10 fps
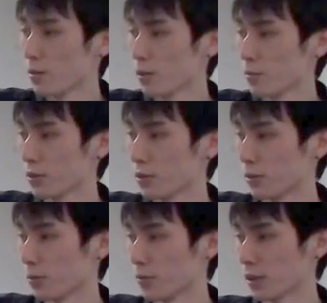フレーム事
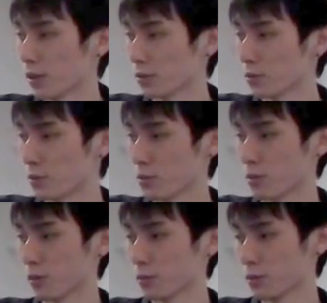象を、卓情
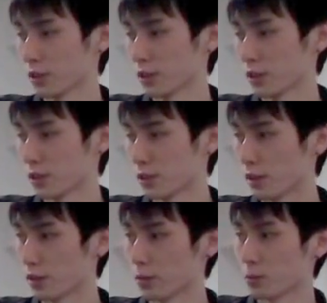報が付与されていない
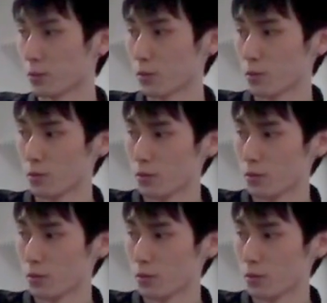大規模の、